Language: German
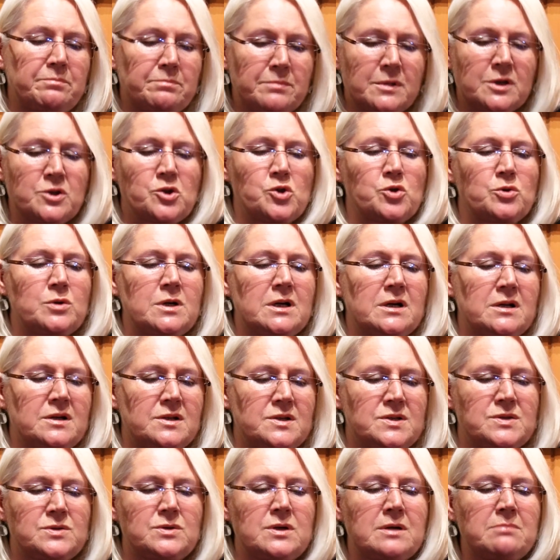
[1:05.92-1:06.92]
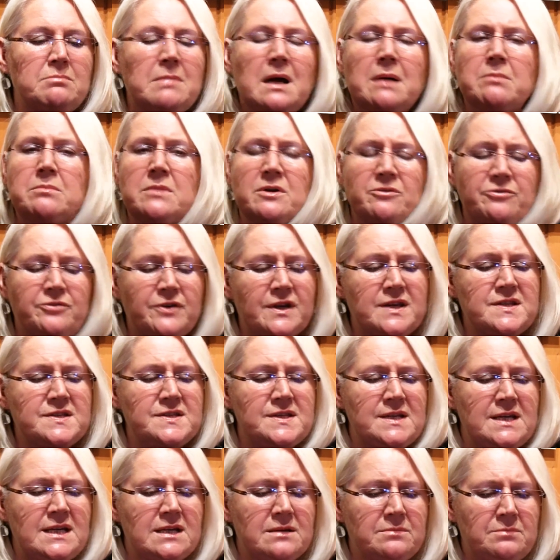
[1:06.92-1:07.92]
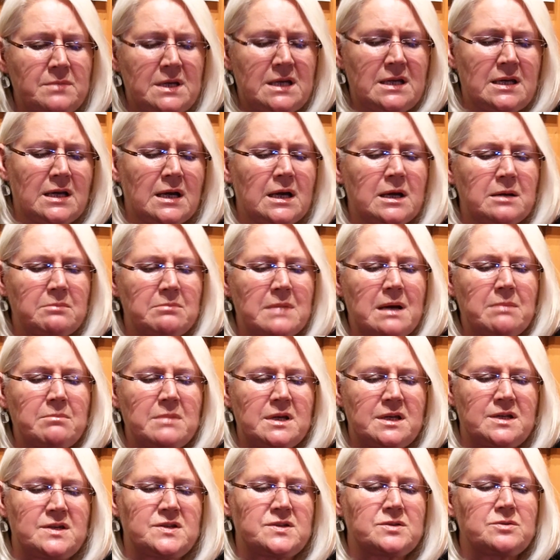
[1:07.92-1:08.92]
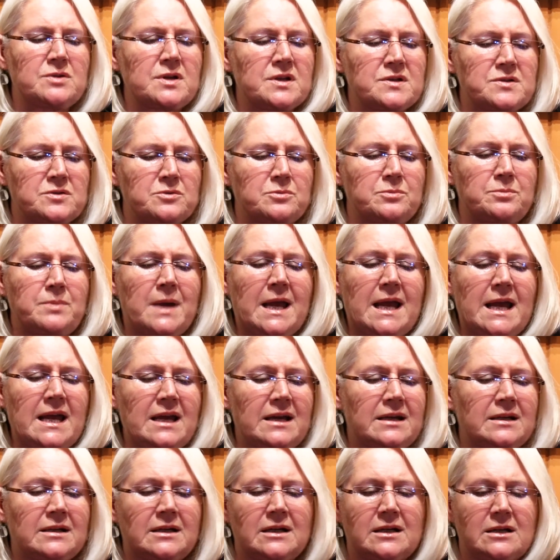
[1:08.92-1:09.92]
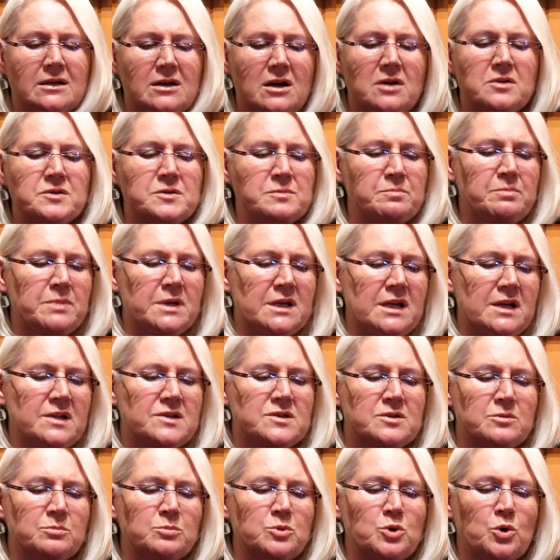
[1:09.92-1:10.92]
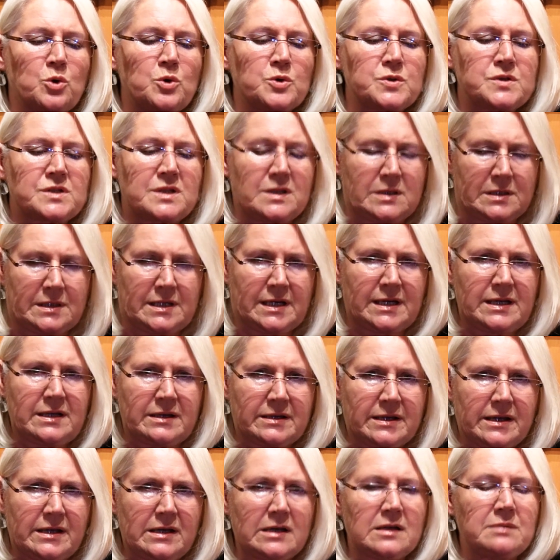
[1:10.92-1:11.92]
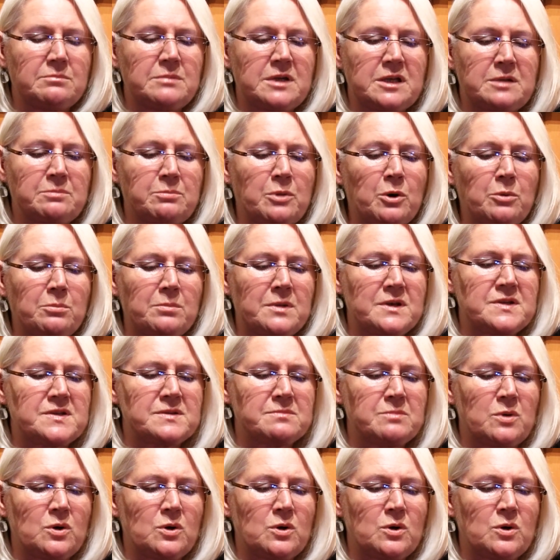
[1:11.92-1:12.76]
mir die zu, Mama, frisier mich, Mama, das tut so weh. Kannst mir nicht zum Trost einen Grillteller mit Pommes